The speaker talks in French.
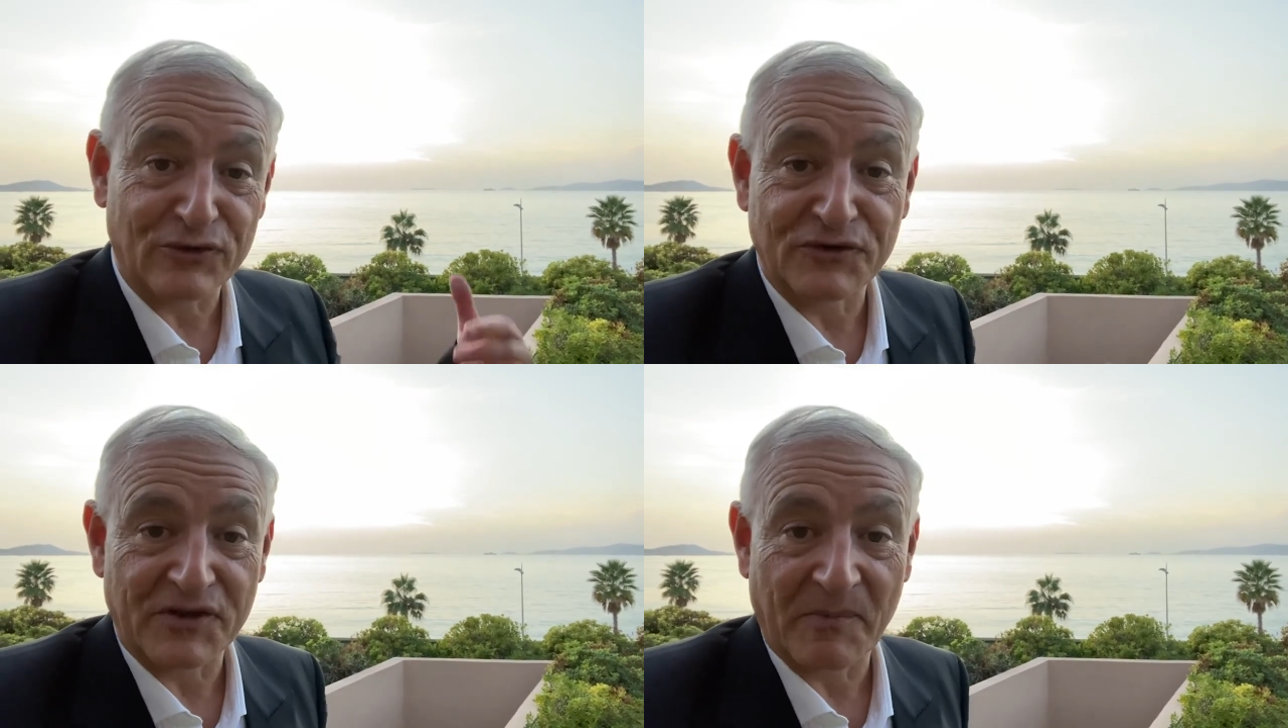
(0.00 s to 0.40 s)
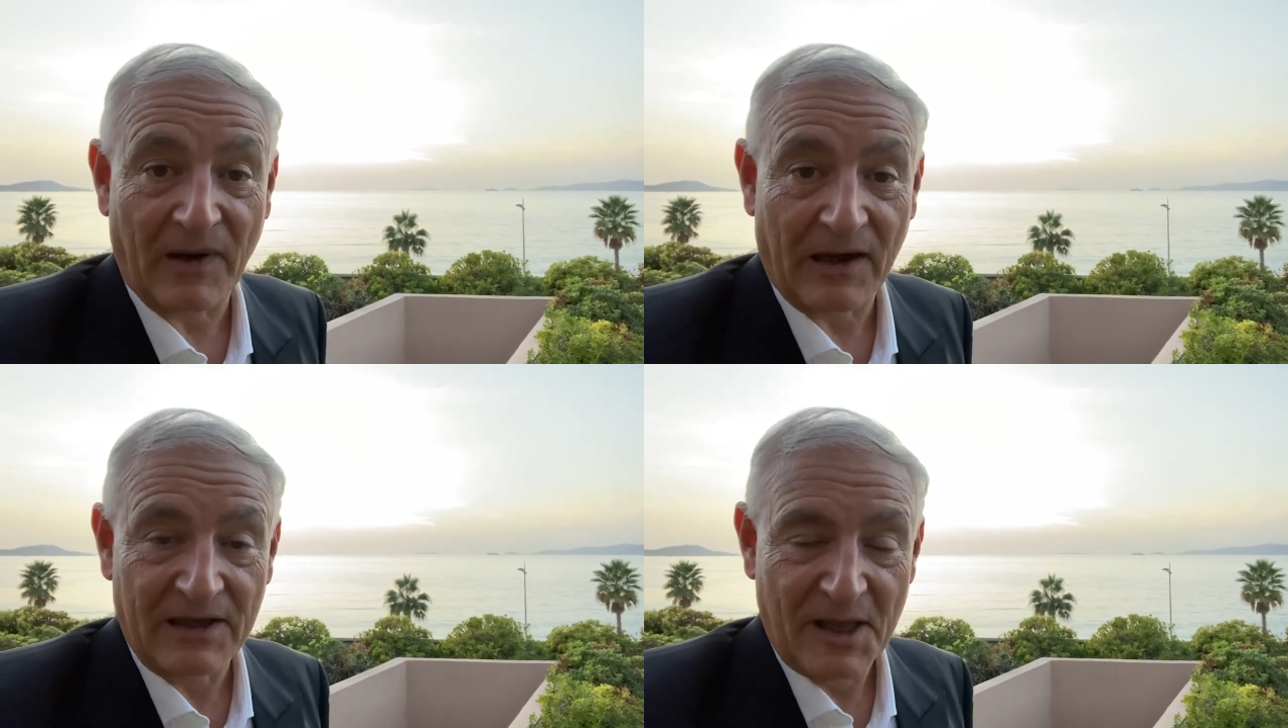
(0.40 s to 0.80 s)
je ne sais
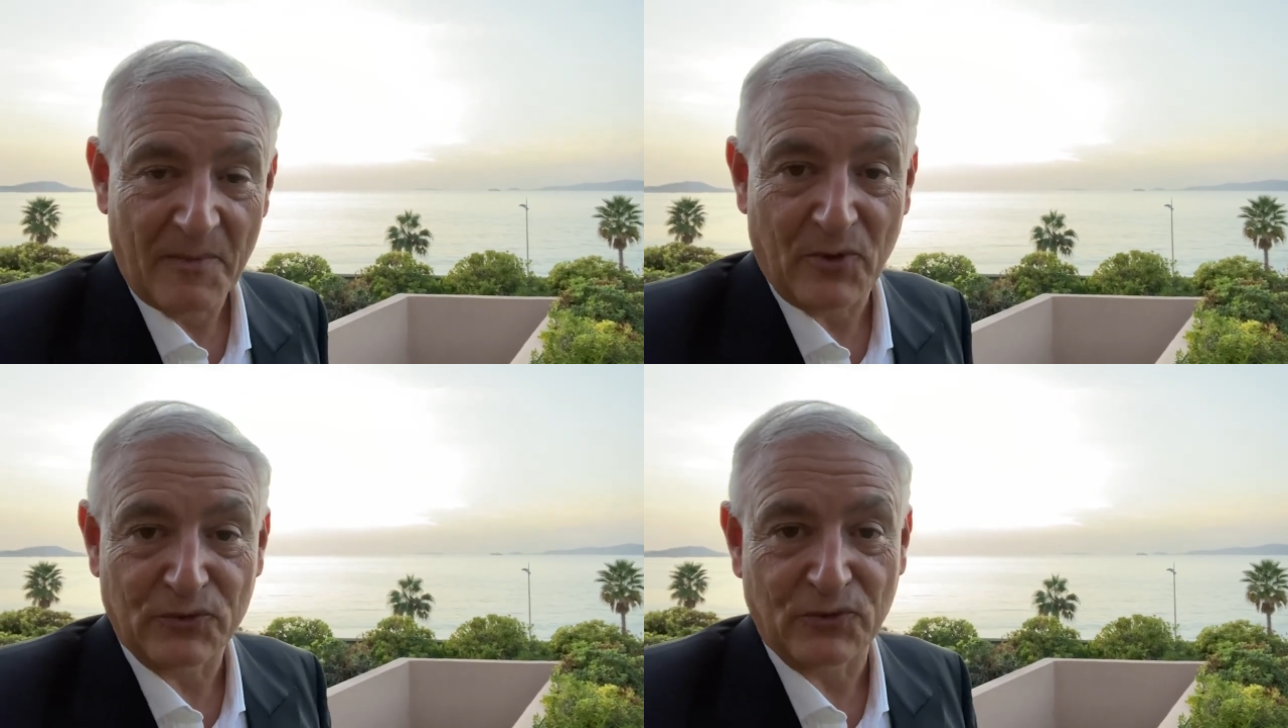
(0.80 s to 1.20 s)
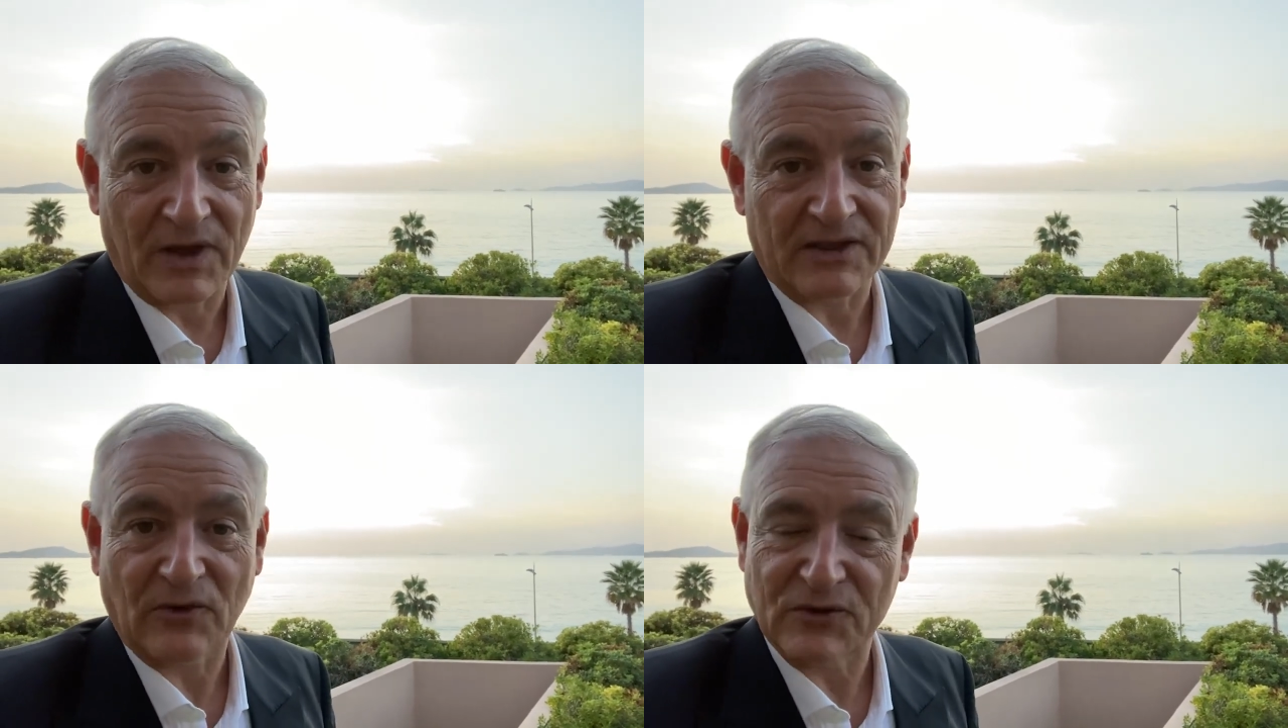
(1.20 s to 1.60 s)
pas, mais en tout
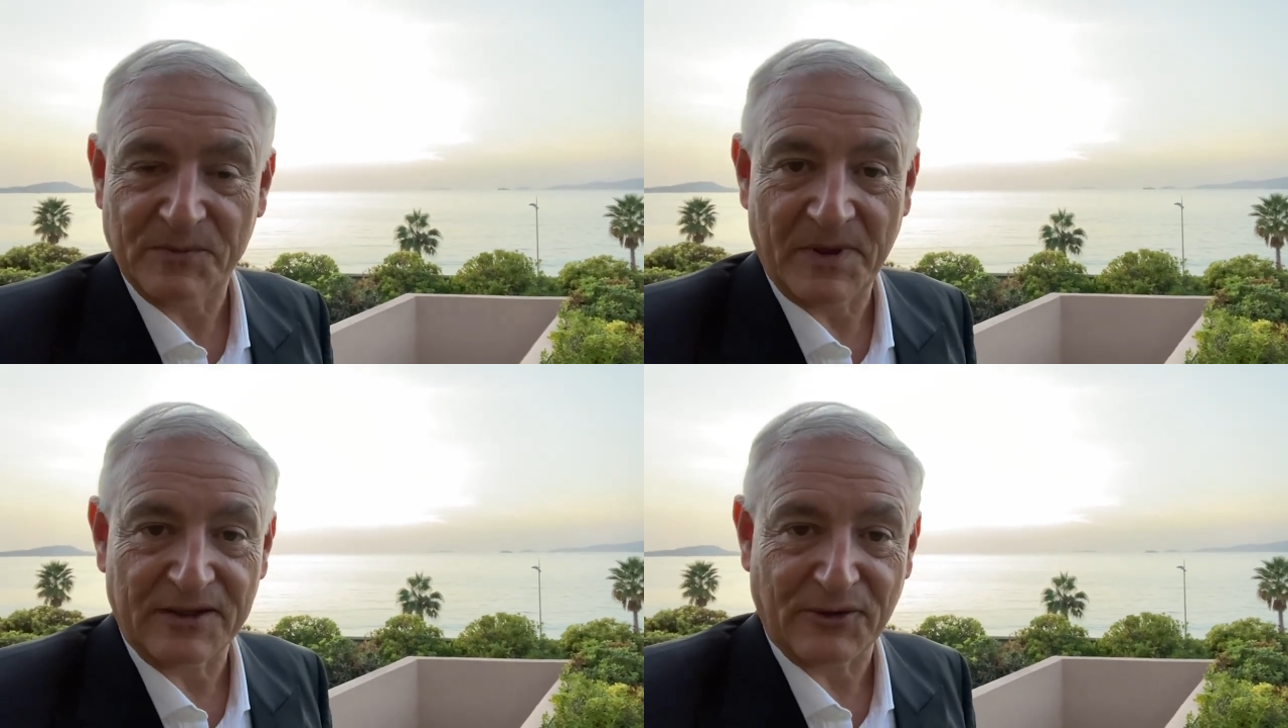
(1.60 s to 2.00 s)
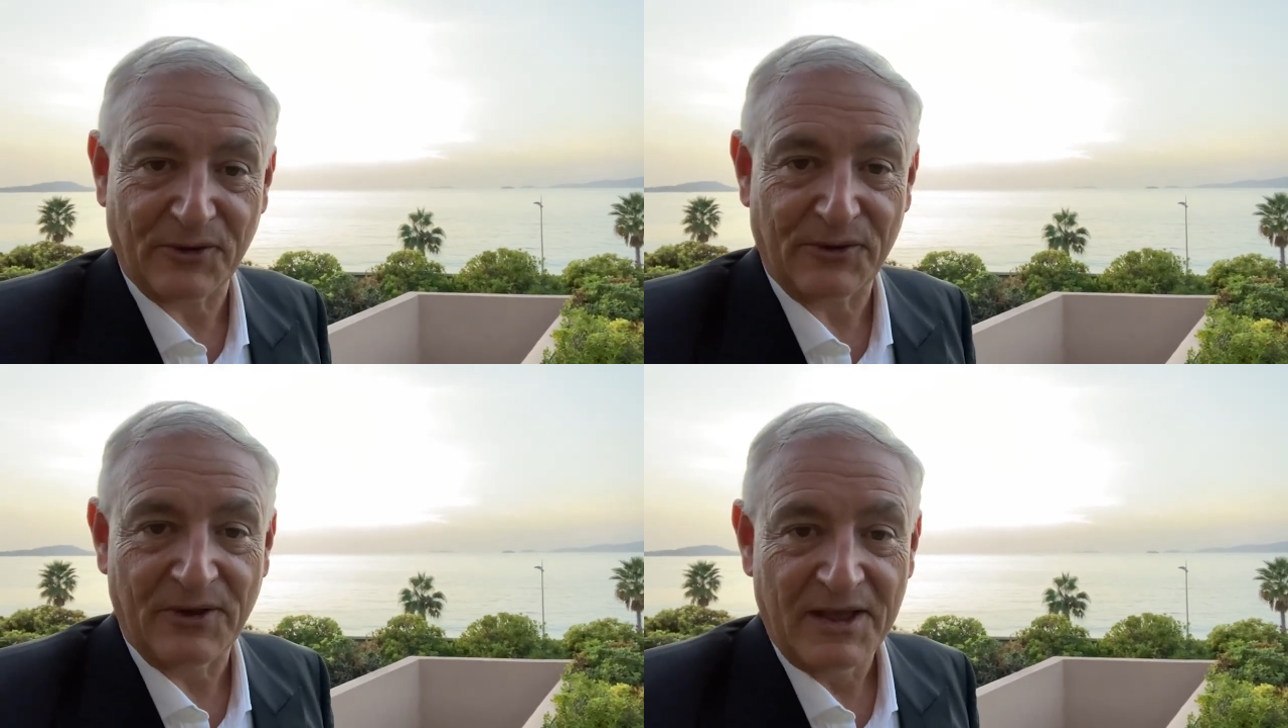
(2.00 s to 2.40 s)
cas transmettre euh,